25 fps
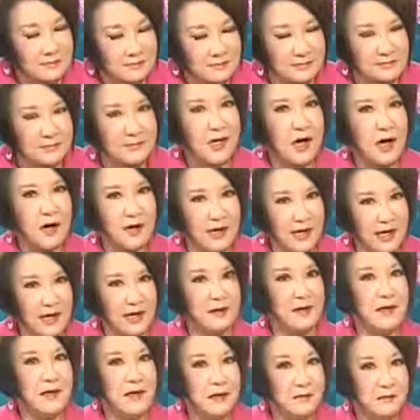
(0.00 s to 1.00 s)
样
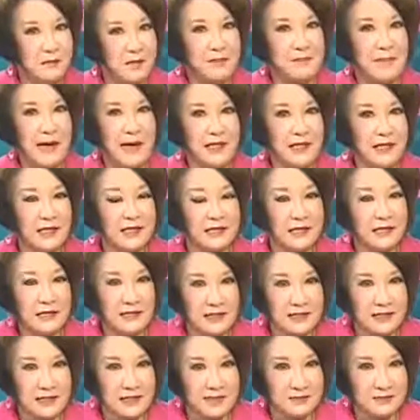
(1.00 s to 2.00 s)
嗯，OK，明白了，这
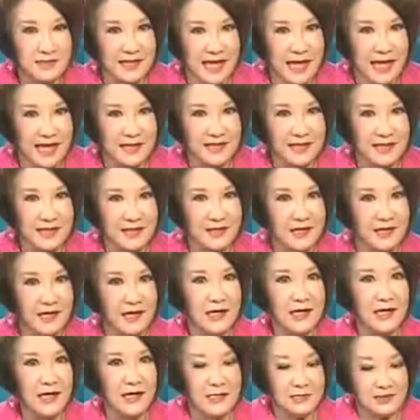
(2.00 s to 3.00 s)
是个什么概念
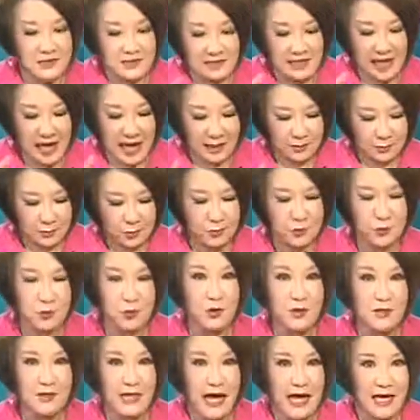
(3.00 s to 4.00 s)
呢？假如
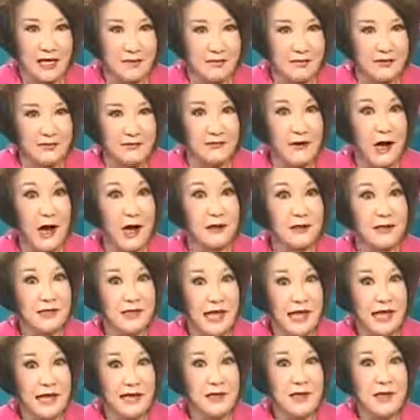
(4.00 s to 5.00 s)
说打个比方
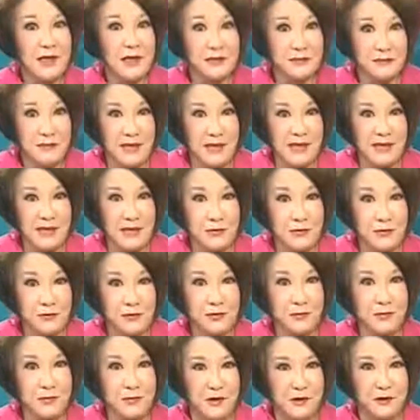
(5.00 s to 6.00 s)
来便利
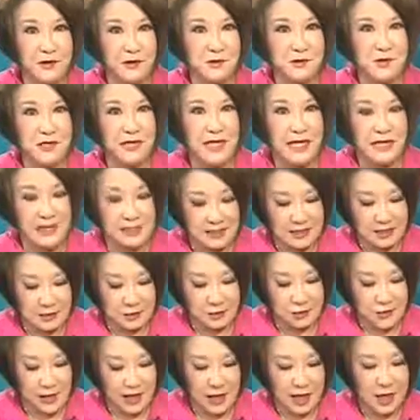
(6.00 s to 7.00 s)
于朋友们来
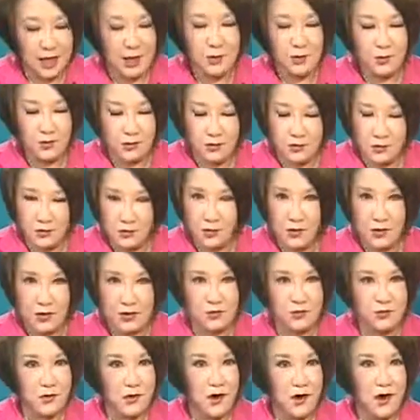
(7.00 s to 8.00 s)
计算，如果
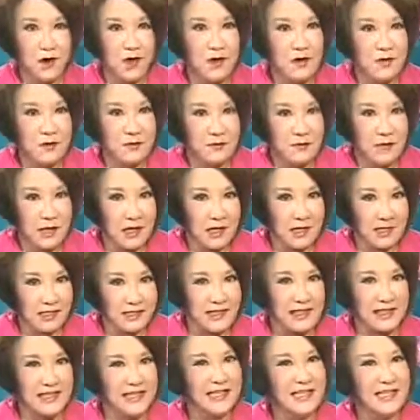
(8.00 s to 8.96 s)
说。呃，